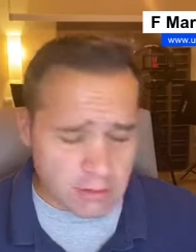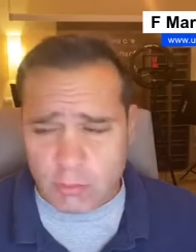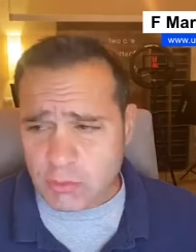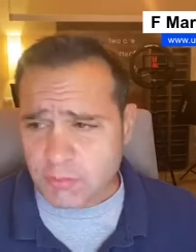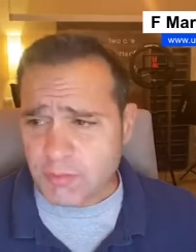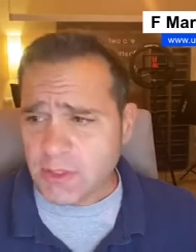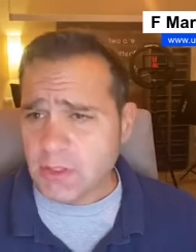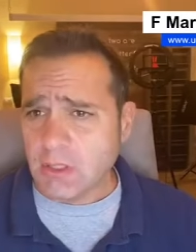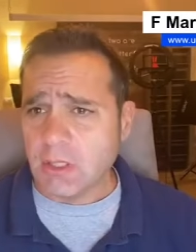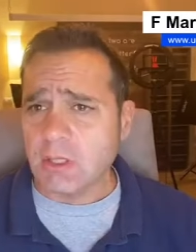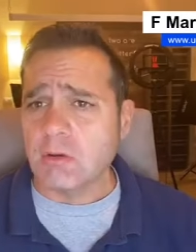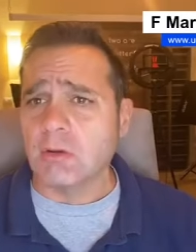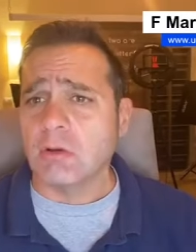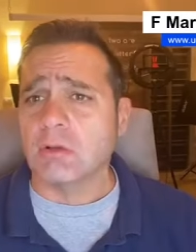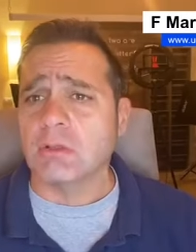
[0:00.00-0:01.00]
devo
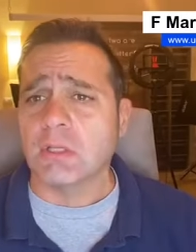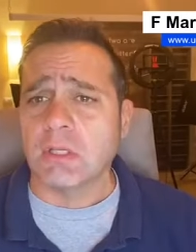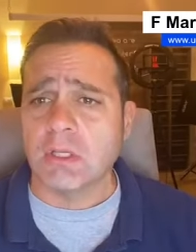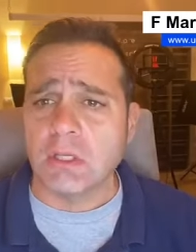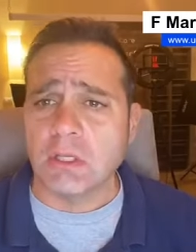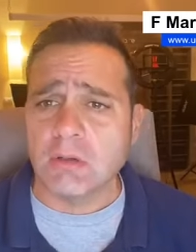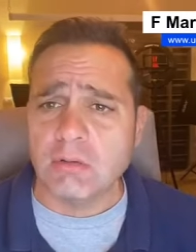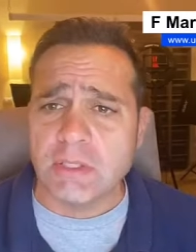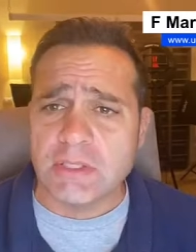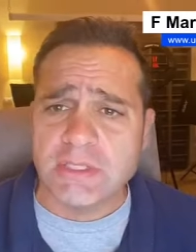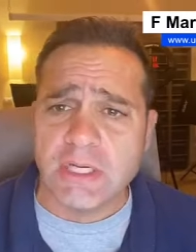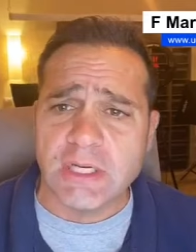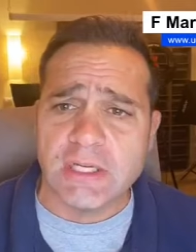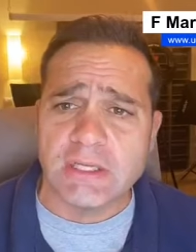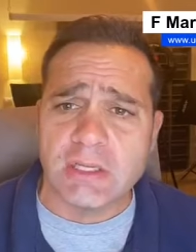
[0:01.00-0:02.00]
smettere con, eh, con la
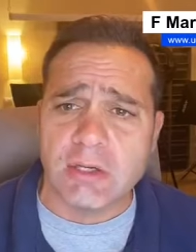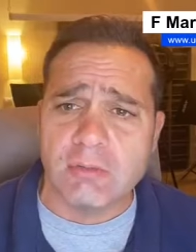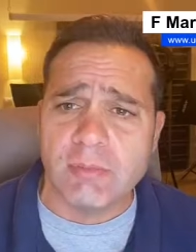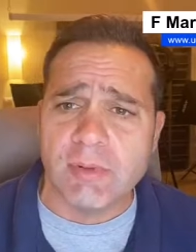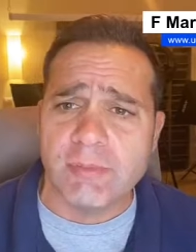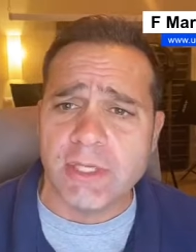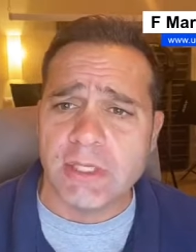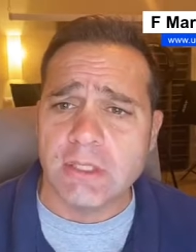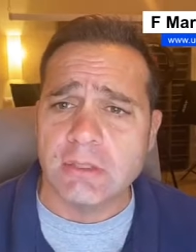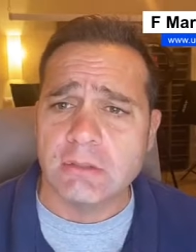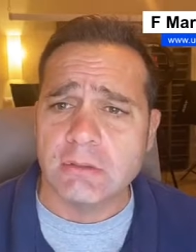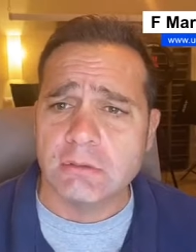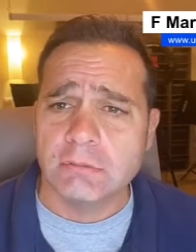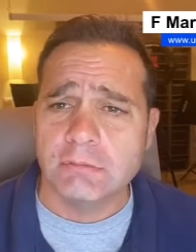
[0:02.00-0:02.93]
sigaretta, non va bene.